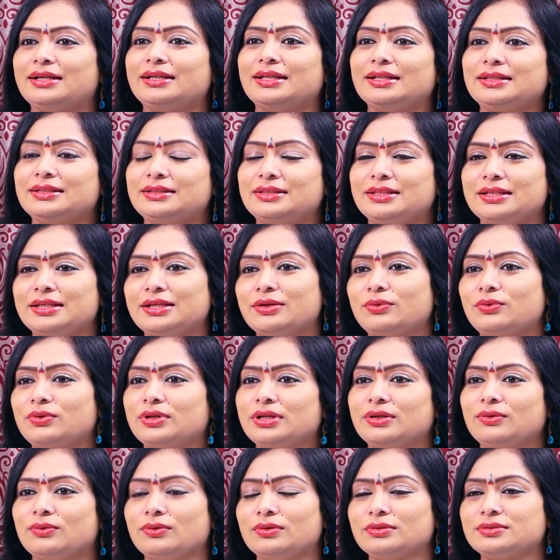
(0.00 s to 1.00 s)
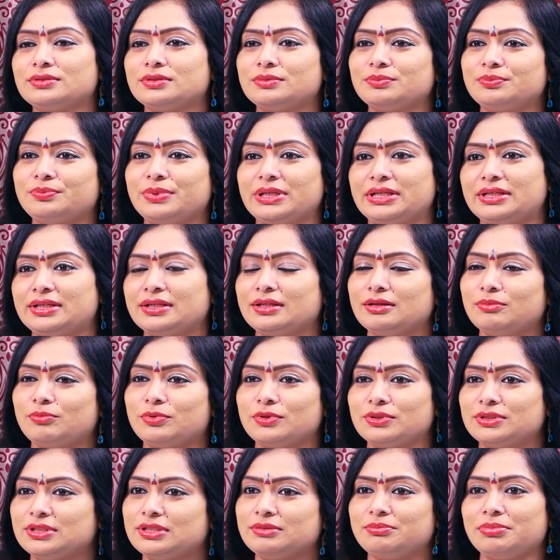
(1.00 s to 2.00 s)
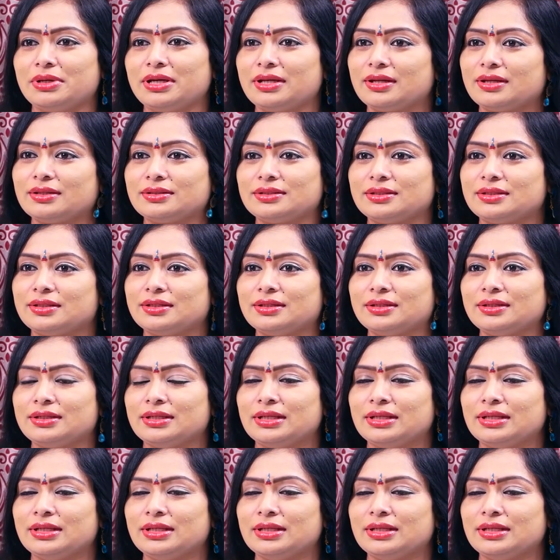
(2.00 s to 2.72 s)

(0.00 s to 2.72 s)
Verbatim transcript: అంటే దేవుని కోసం పెట్టినప్పుడు దీపారాధన